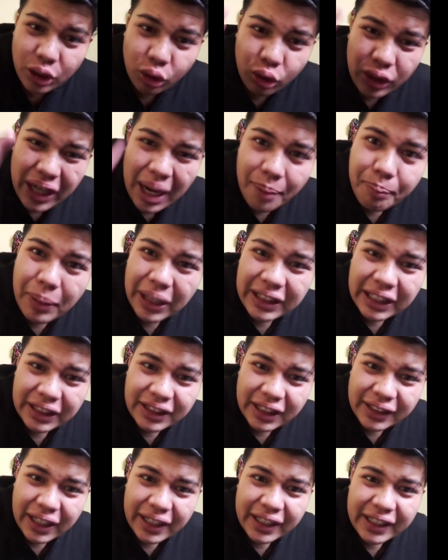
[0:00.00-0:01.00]
ini apa
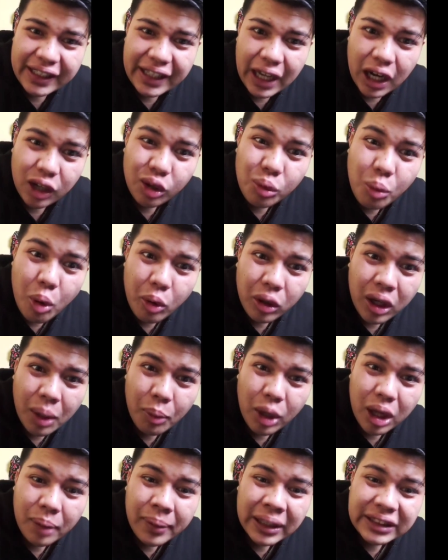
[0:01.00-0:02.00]
nyatar kayak gini? Aku mau
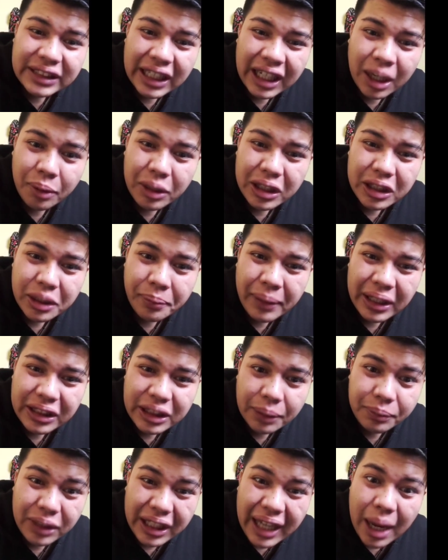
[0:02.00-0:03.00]
nggak boleh baca, nggak boleh
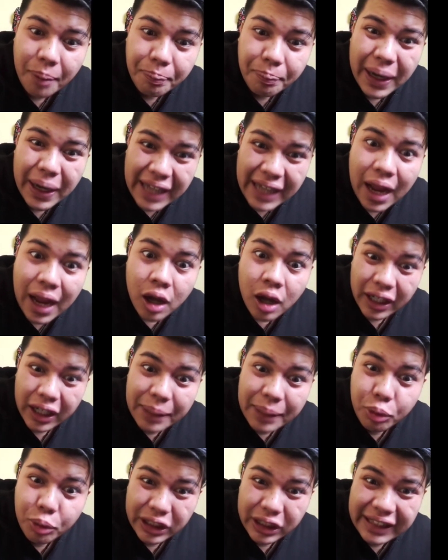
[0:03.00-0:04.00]
semacam. Jadi apa nih ah?
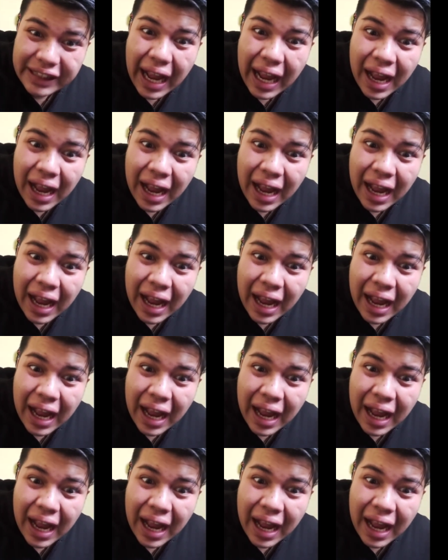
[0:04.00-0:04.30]
Ribut kita?